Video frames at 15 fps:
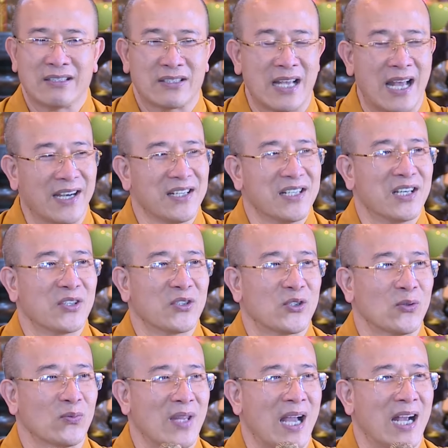ra đường
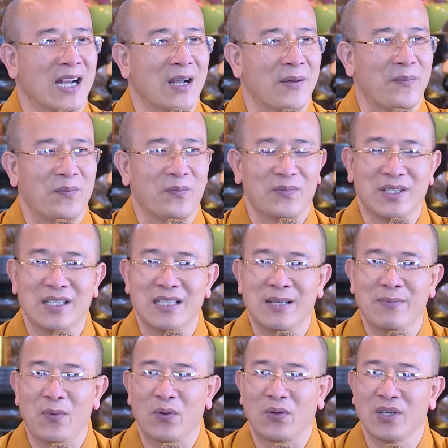chúng ta gặp
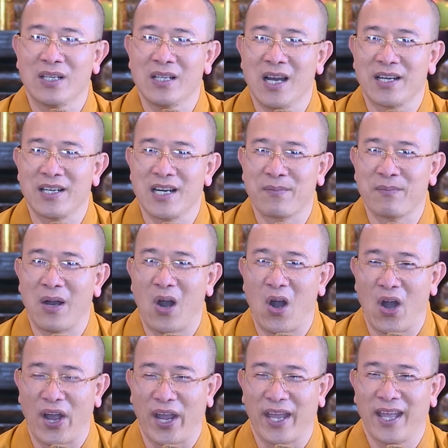đứng, một, đứng ở đường mà
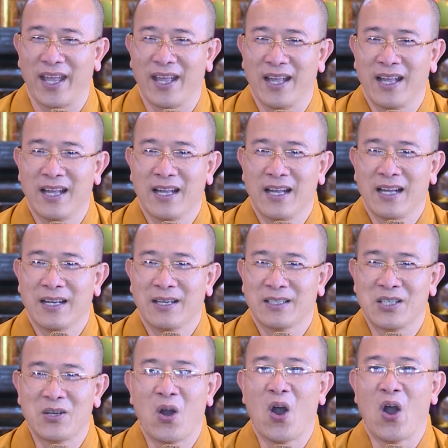hỏi
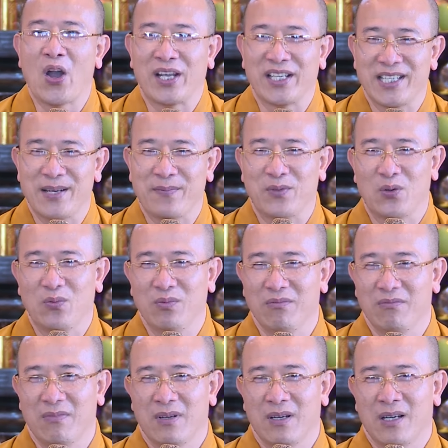thử hỏi xem đúng
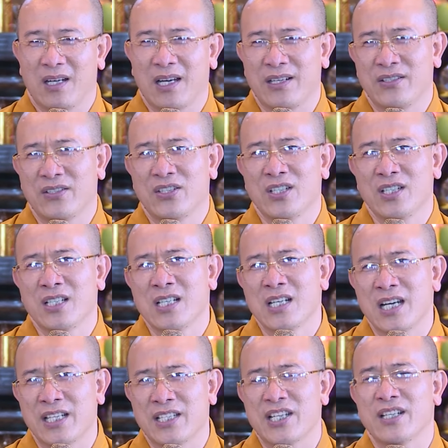gần như
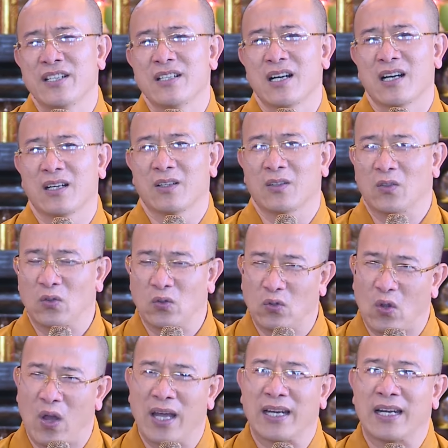người trên đường
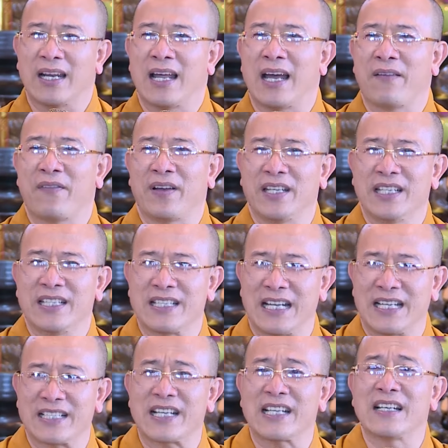toàn là phải đi
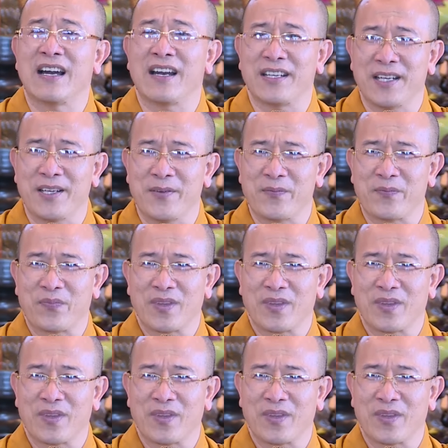chạy danh lợi đấy